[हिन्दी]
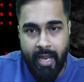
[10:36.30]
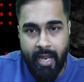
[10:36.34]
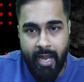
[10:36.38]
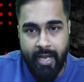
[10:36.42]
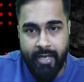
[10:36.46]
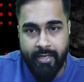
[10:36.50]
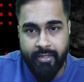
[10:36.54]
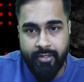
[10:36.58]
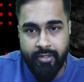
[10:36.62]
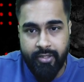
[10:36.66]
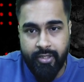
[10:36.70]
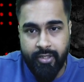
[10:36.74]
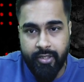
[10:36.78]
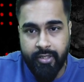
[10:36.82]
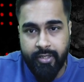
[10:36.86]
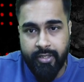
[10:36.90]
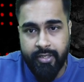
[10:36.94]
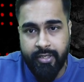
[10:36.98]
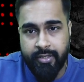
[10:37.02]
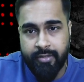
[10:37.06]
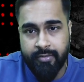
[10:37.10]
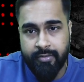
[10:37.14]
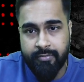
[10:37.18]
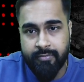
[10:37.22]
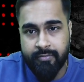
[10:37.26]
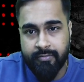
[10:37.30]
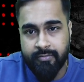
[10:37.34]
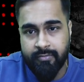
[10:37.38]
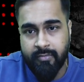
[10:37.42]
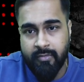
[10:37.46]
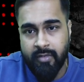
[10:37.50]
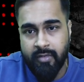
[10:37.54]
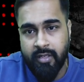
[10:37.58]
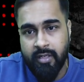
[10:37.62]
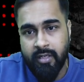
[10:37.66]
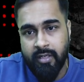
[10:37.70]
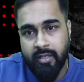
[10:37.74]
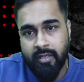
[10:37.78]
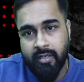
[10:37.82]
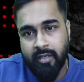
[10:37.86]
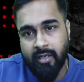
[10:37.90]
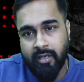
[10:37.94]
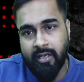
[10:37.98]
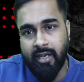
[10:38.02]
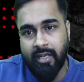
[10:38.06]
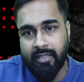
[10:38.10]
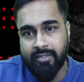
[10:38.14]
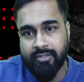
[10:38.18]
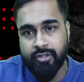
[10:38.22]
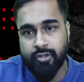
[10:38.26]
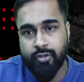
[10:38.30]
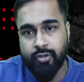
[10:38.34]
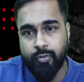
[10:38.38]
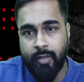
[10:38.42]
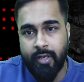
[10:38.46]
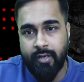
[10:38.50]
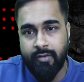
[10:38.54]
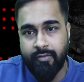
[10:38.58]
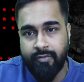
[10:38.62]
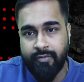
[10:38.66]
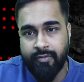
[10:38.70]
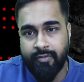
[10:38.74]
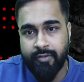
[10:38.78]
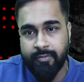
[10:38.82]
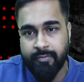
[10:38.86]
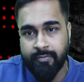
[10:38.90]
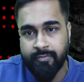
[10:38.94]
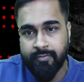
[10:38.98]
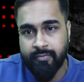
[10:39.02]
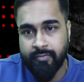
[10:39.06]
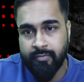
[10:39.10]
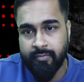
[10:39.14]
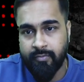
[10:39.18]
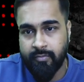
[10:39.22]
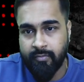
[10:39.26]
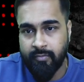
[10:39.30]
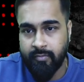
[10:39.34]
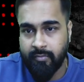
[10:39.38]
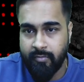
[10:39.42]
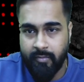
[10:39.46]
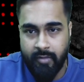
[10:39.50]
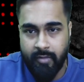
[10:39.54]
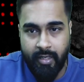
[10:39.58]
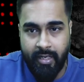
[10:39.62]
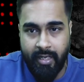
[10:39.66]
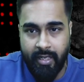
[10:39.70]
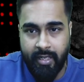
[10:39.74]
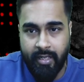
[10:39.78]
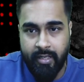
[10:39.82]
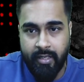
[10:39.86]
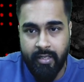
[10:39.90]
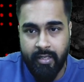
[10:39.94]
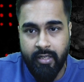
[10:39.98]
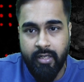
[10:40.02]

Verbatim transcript: एंटर्ड क्लास ट्वेल्व ठीक है